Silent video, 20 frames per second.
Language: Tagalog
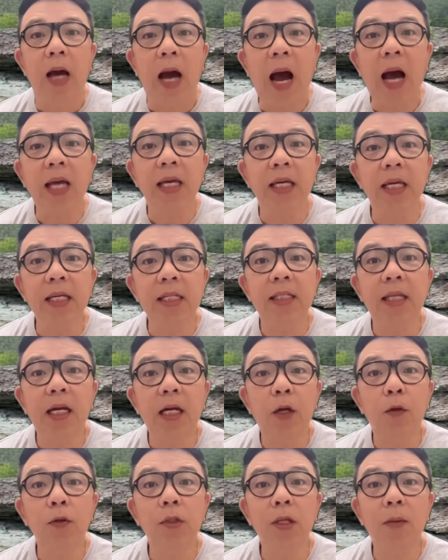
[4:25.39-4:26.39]
ay isa
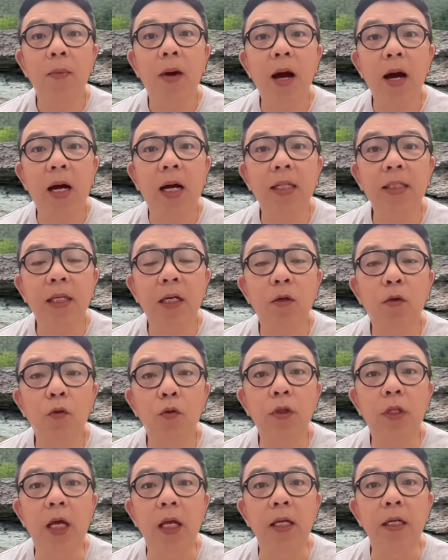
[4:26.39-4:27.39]
raw sa mga
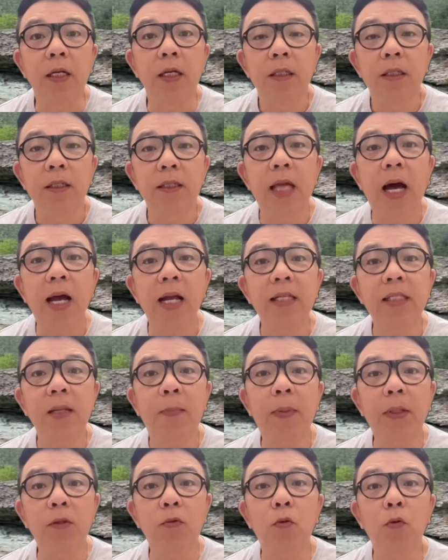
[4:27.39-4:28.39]
kasagutan dahil sa
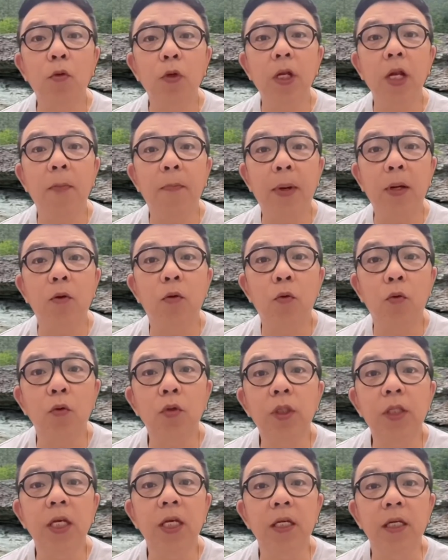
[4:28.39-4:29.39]
patuloy na
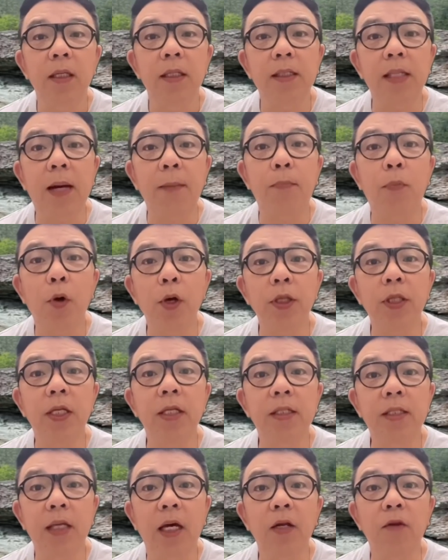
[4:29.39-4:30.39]
pag-uusig sa
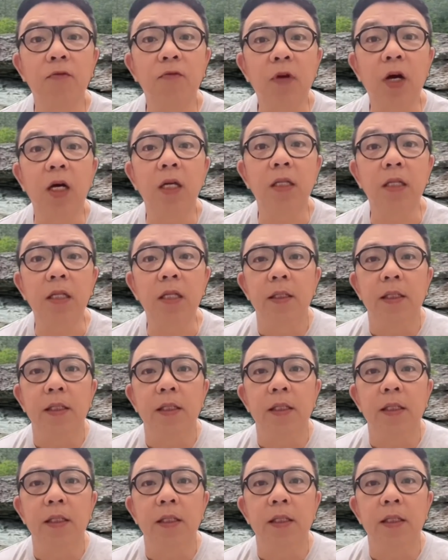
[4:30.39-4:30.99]
appointed Son of God.